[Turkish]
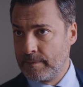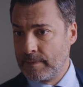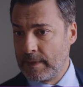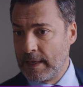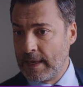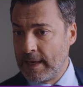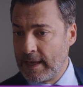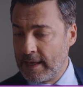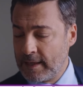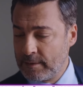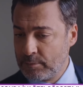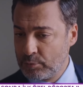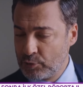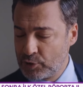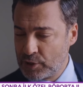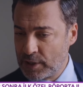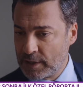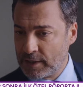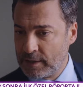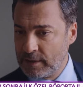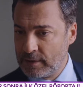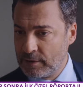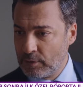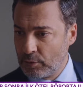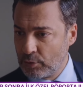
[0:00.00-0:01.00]
Eğer bu
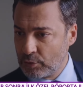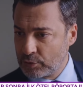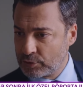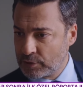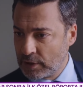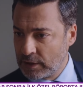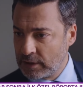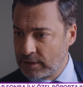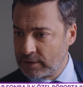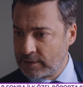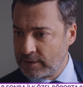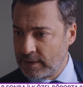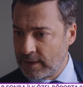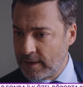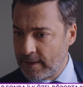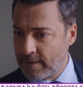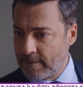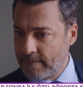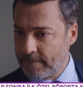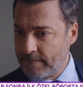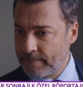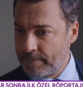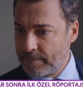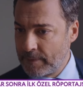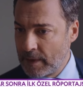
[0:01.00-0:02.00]
şekilde ortalıkta
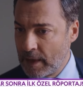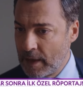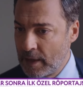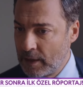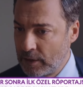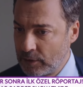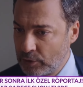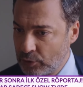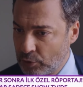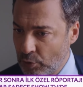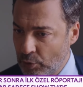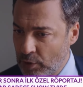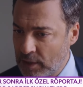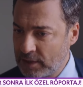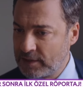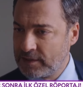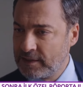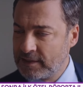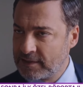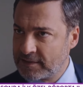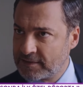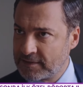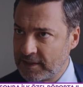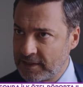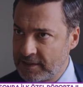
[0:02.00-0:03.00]
doğa
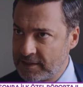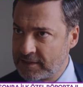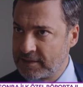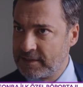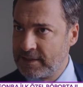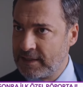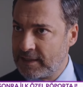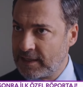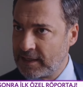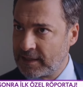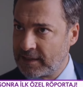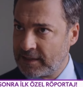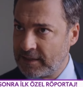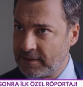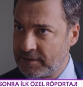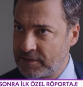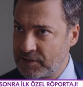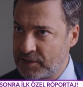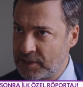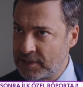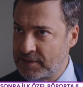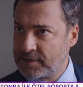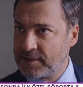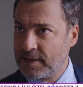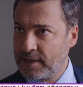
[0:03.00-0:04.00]
diye sayıklayarak
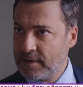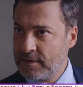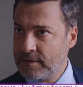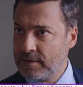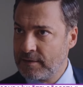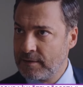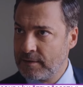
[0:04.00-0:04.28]
gezeceksen...